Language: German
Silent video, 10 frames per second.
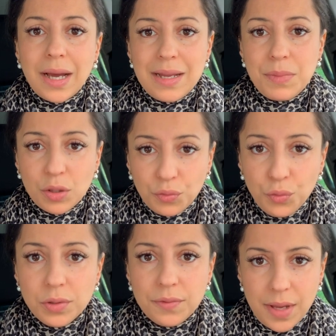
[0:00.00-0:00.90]
einmal
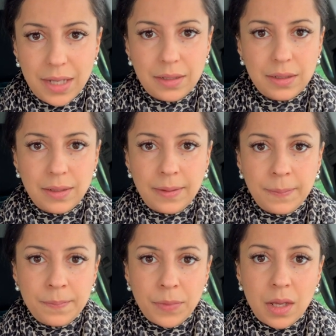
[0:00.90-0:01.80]
gefühlt werden.
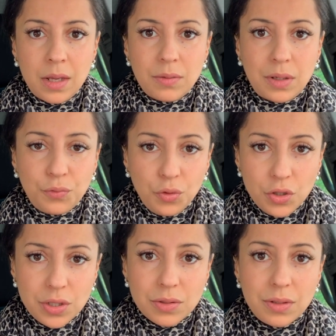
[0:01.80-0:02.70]
Und dann fühle
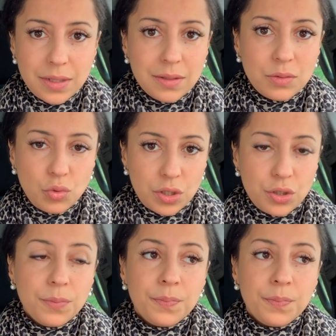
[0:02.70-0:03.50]
ich das und lasse es durch.